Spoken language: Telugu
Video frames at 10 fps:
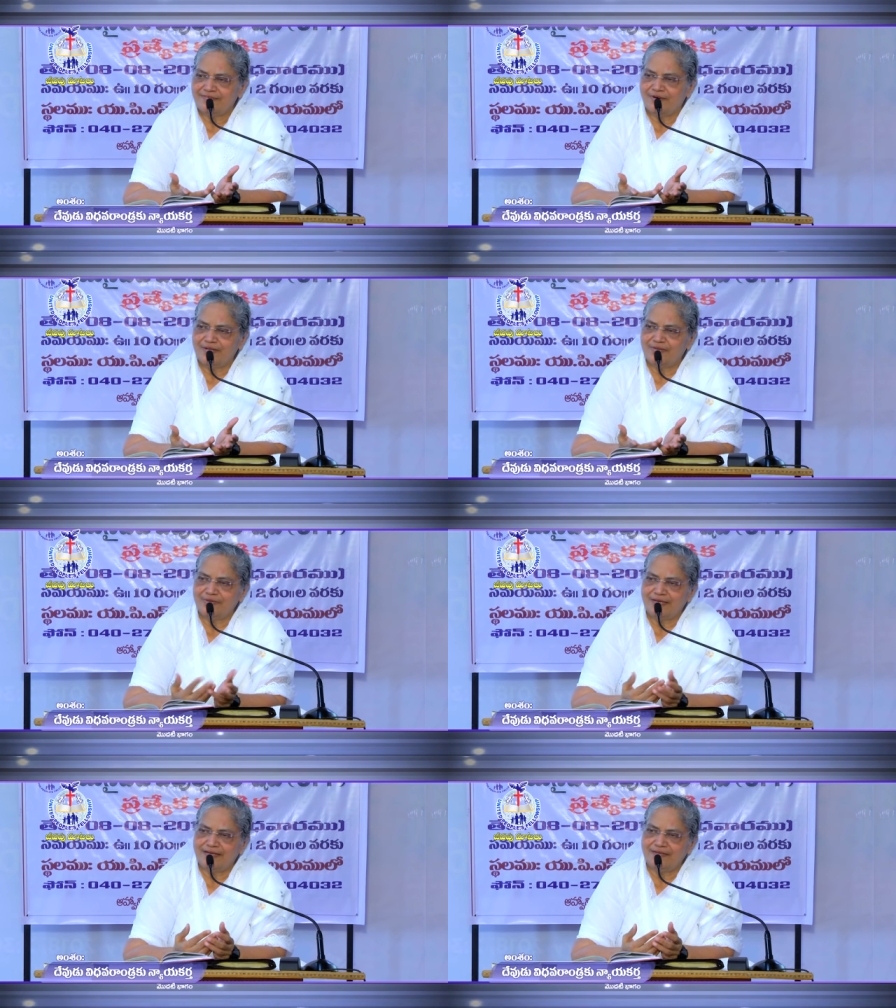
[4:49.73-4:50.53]
వాళ్ళ
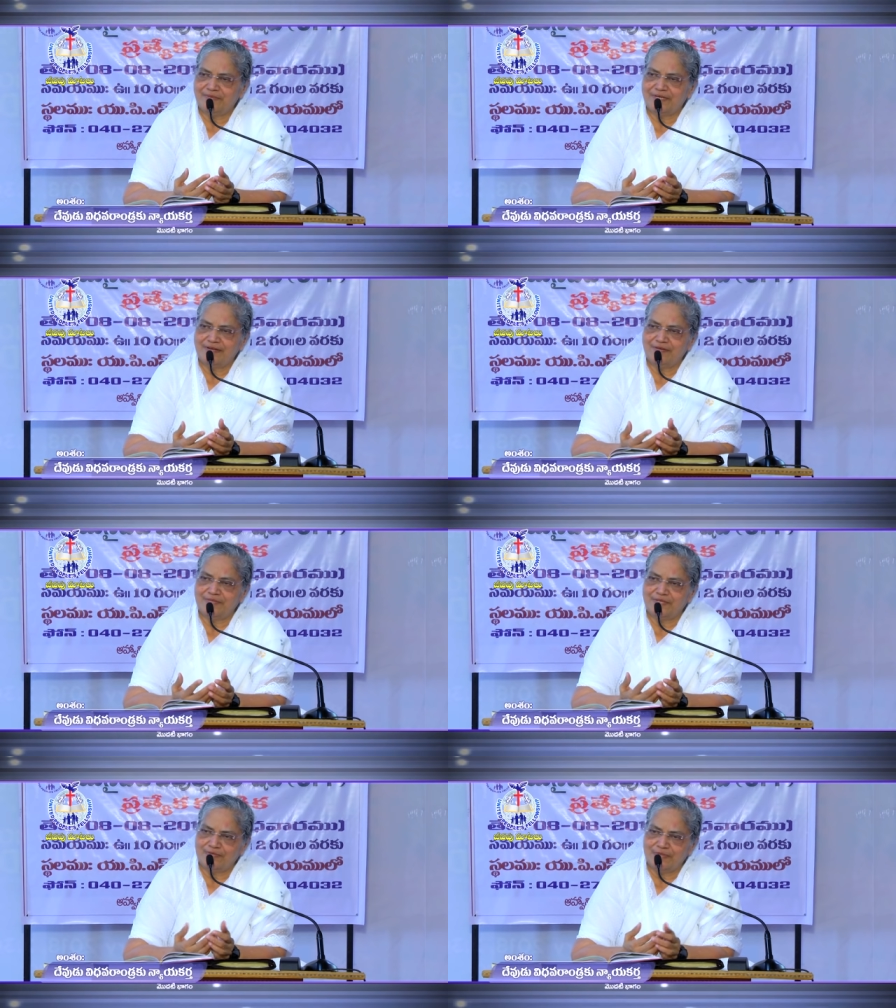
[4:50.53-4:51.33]
దుఃఖాన్ని బాధలు
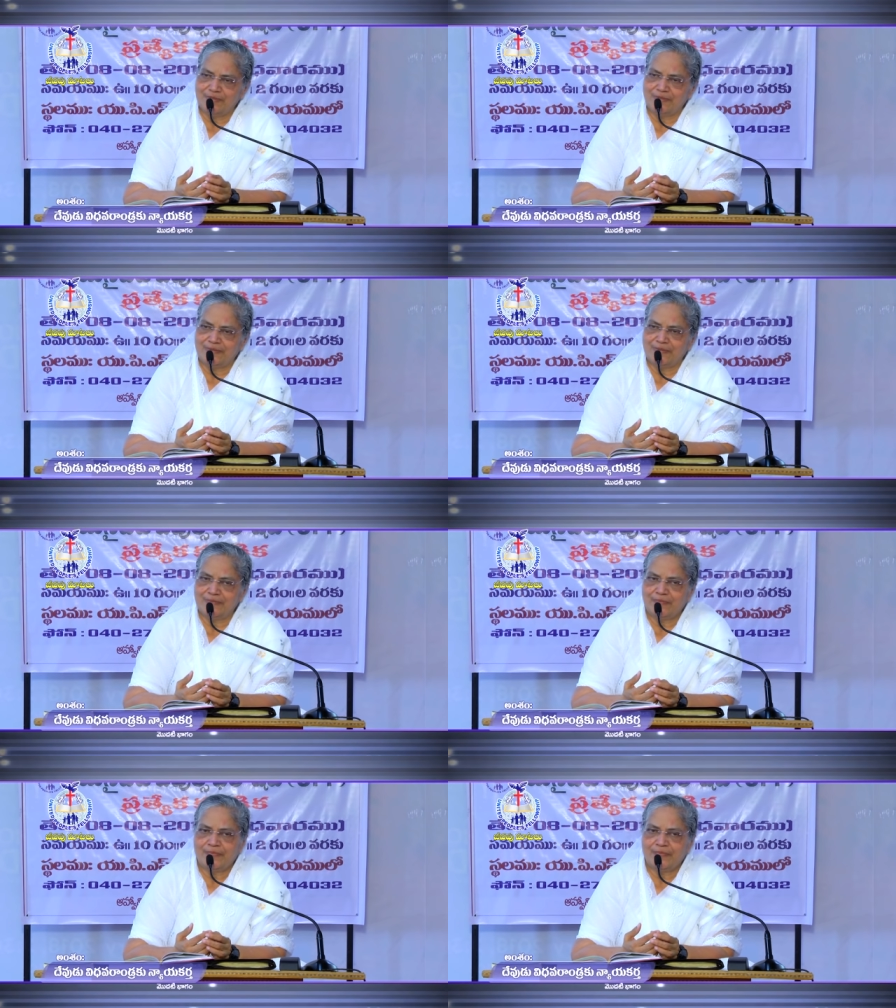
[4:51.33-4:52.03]
దిగమింగుకుంటూ